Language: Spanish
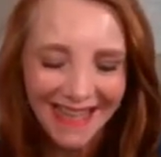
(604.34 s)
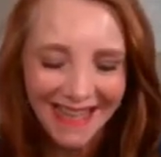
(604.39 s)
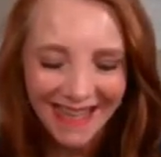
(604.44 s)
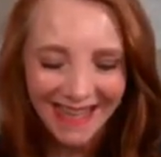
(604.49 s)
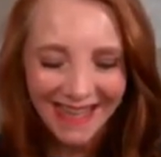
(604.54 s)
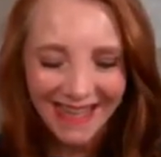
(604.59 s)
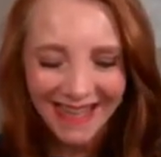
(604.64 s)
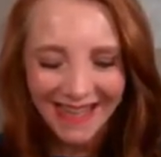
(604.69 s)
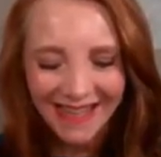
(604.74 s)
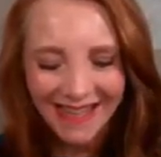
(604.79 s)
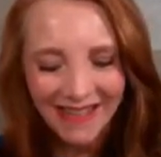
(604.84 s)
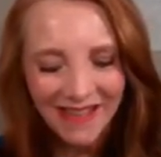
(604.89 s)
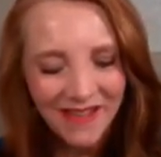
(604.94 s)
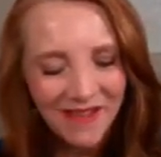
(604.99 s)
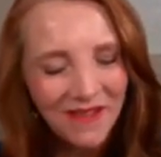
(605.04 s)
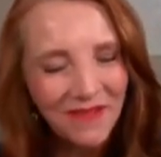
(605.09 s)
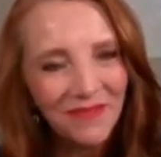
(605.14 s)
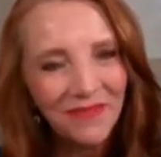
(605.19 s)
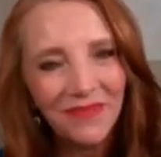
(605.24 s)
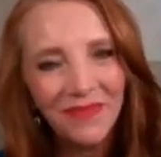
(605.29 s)
sí, sí,
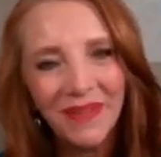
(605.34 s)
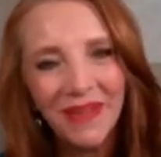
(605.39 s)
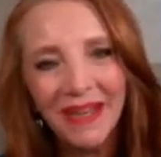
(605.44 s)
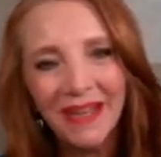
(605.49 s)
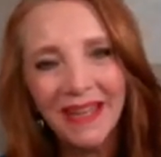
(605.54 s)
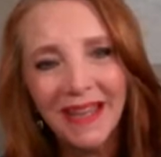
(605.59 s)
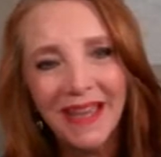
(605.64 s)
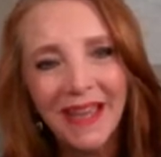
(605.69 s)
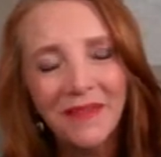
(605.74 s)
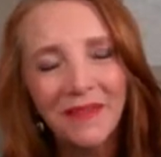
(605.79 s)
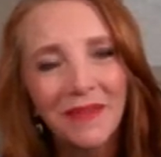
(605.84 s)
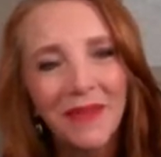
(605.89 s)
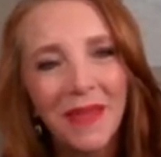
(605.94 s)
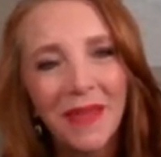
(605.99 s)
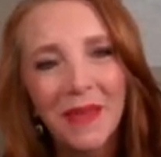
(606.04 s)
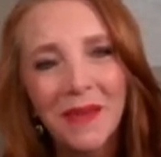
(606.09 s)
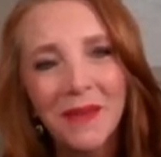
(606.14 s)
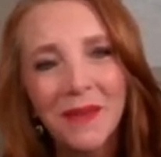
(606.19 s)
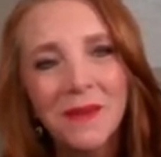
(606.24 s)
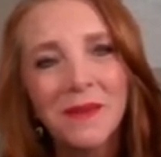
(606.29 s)
gracias a la tecnología.